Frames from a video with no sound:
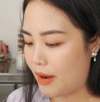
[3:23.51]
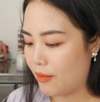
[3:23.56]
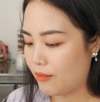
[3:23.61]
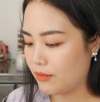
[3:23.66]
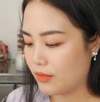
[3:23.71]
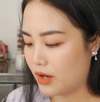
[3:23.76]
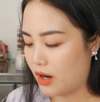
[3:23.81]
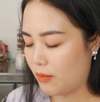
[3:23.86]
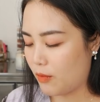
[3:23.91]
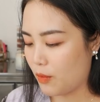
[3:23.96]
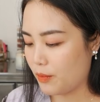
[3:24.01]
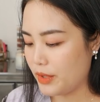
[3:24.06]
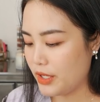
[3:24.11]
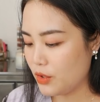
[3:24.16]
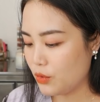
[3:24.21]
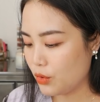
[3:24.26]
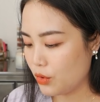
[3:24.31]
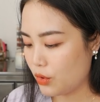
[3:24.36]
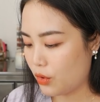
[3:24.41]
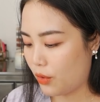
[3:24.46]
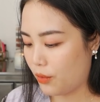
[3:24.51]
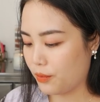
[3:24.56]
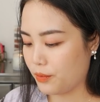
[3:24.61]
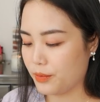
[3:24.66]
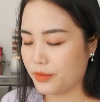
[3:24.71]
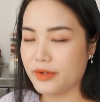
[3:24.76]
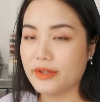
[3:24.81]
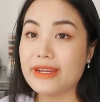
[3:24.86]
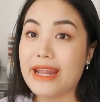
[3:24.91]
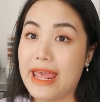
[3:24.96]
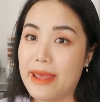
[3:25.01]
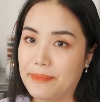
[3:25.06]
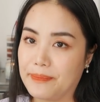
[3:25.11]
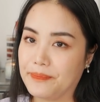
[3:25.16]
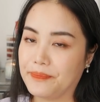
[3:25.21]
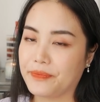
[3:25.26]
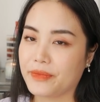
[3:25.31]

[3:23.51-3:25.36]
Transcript: bông, còn một miếng cuối cùng đẹp,